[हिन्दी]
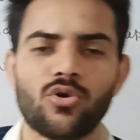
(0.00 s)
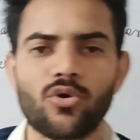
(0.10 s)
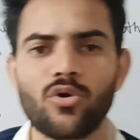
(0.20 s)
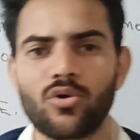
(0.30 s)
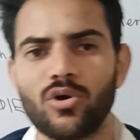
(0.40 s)

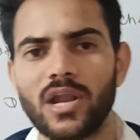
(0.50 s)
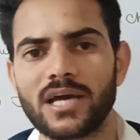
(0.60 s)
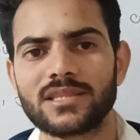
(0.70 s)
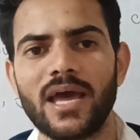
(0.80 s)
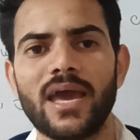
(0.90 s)
लोगों को
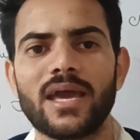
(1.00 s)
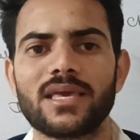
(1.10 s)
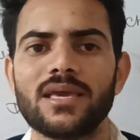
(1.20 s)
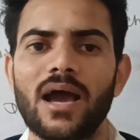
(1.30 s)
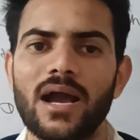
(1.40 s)
लगता है
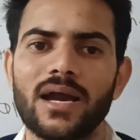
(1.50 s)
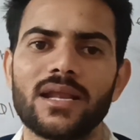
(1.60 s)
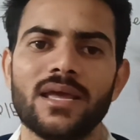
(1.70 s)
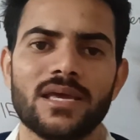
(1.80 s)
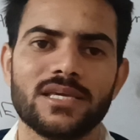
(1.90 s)
कि
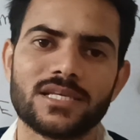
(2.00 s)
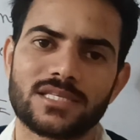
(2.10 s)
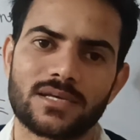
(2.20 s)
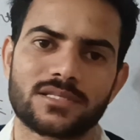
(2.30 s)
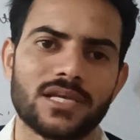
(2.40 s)
अगर ये
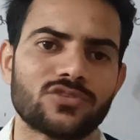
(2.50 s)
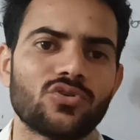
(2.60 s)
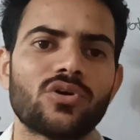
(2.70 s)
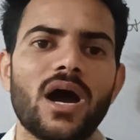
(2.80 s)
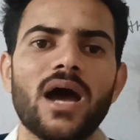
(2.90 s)
सक्सेस
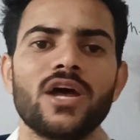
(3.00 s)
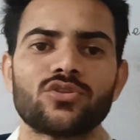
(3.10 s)
होगा